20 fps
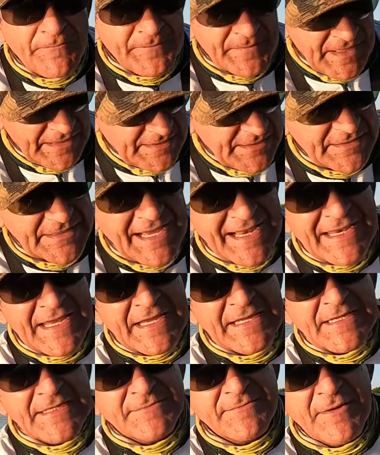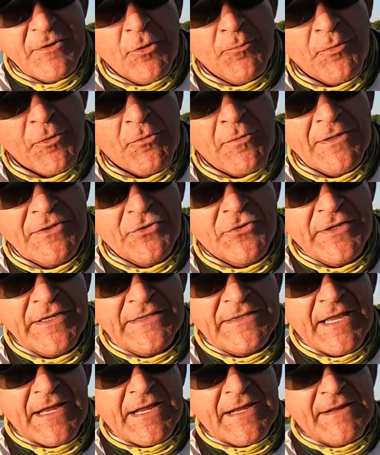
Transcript: La Titan X vengo probando ahorita,